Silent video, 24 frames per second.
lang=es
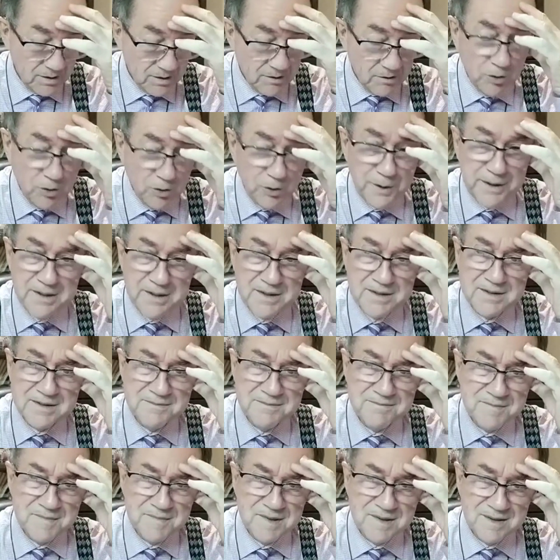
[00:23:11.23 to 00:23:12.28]
Luis,
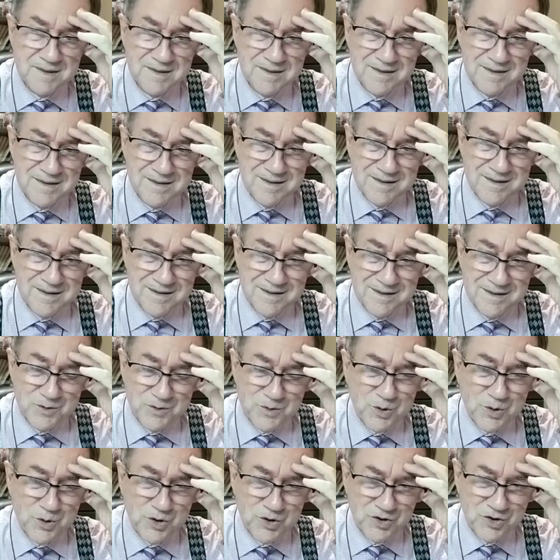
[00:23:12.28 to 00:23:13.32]

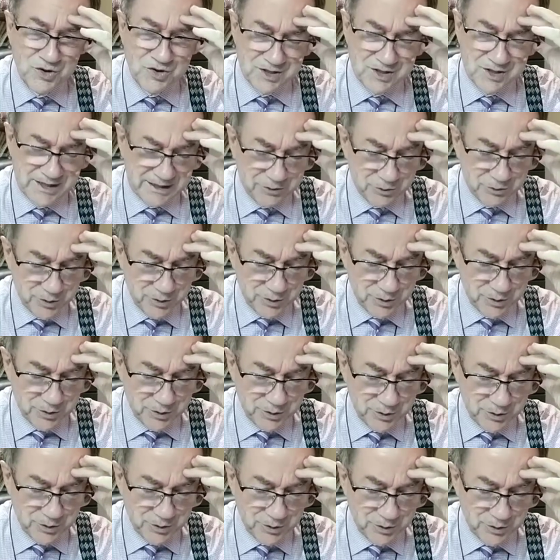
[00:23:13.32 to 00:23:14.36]
tú conoces a tu
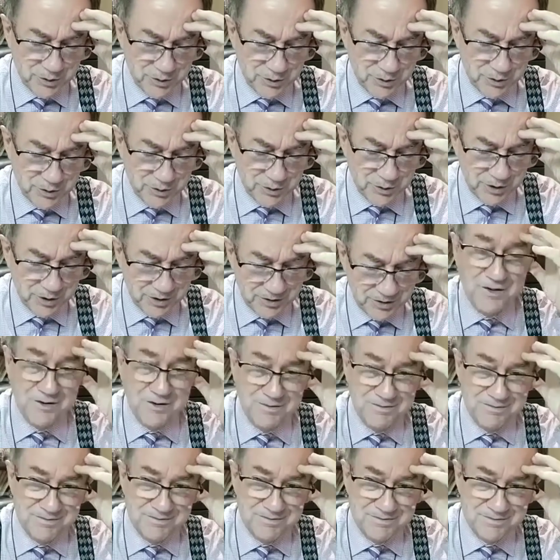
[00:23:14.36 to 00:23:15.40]
hijo más que yo.
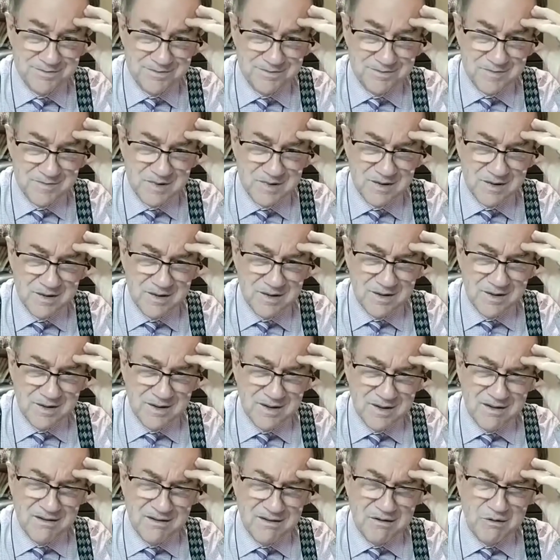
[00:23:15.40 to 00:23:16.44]

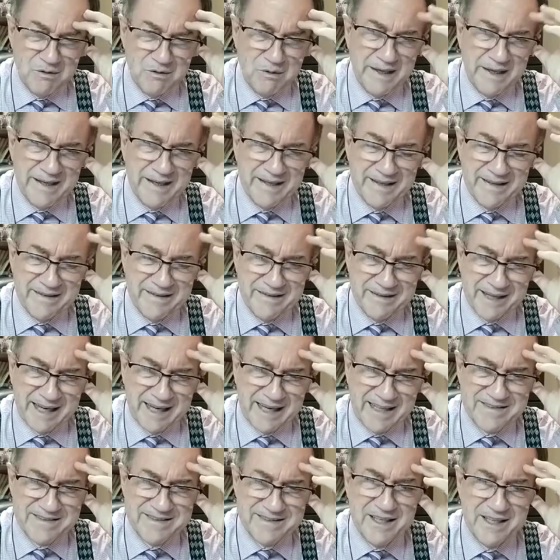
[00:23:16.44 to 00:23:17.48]
Lo
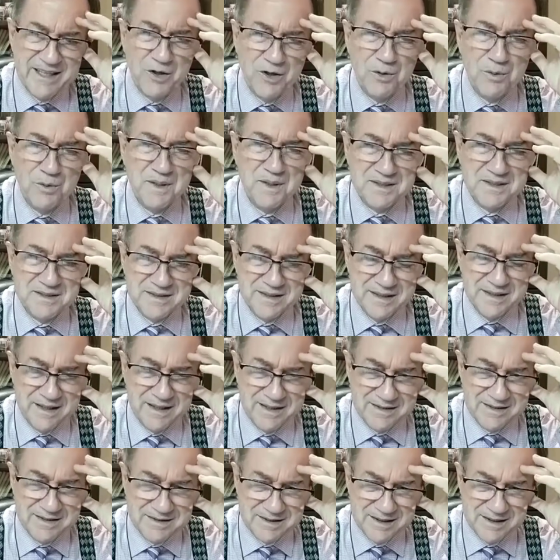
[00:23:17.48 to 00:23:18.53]
engendraste, lo viste
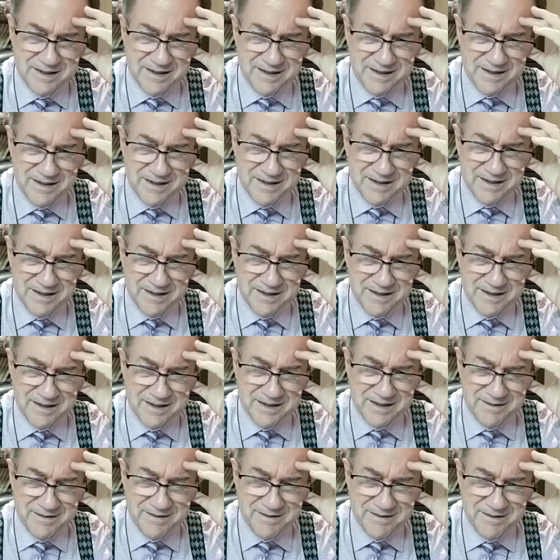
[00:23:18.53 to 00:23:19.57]
nacer.
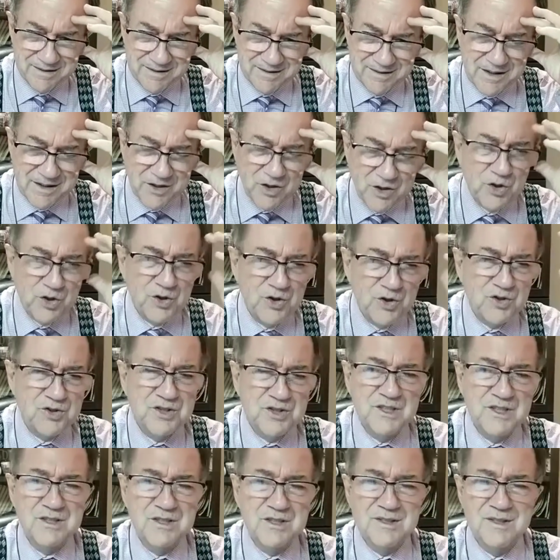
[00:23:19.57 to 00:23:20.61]

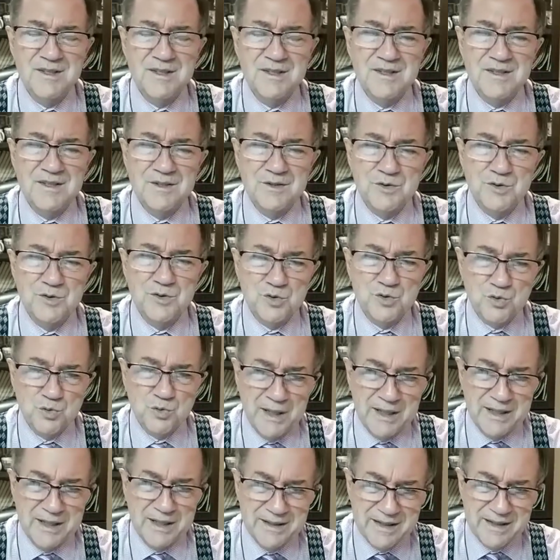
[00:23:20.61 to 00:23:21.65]
Conoces sus
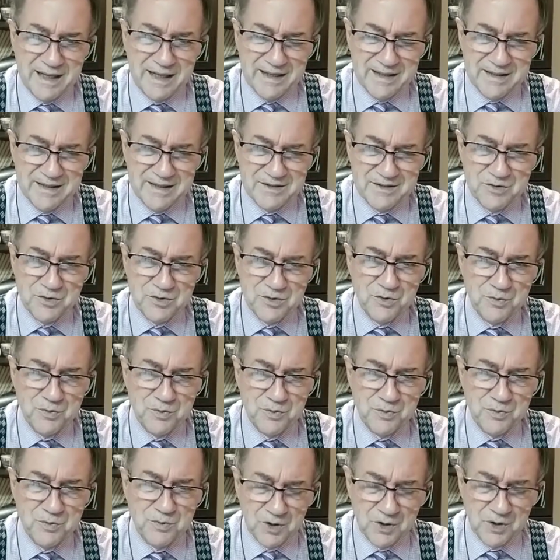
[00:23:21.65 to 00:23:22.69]
cualidades, sus
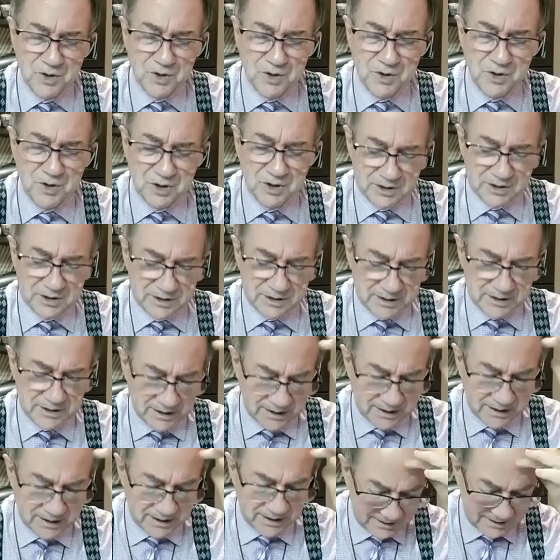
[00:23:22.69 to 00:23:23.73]
fortalezas.
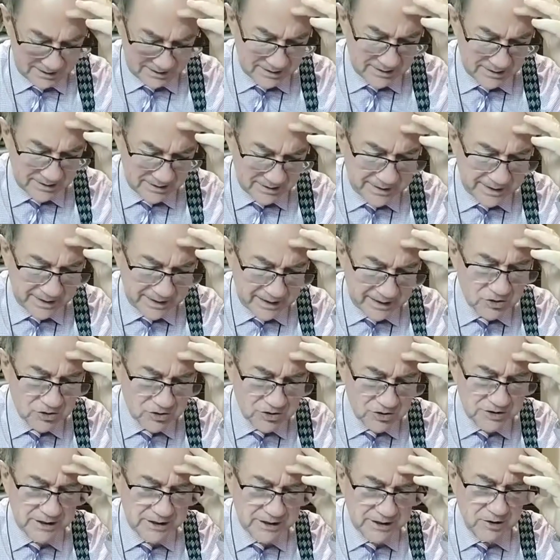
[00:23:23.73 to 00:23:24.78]
¿Qué consejo le
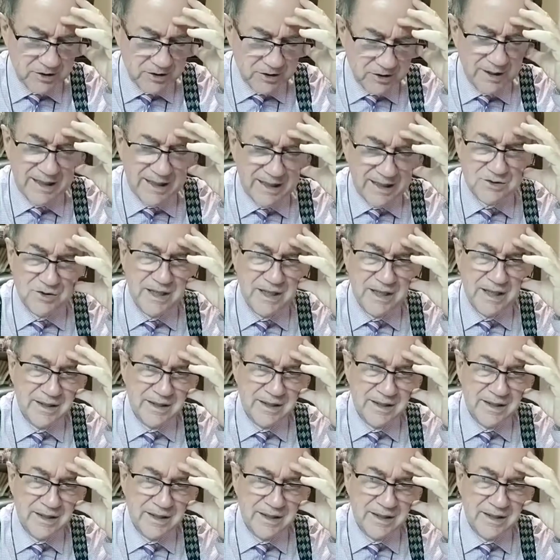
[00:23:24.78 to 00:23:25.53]
das hoy a Daniel?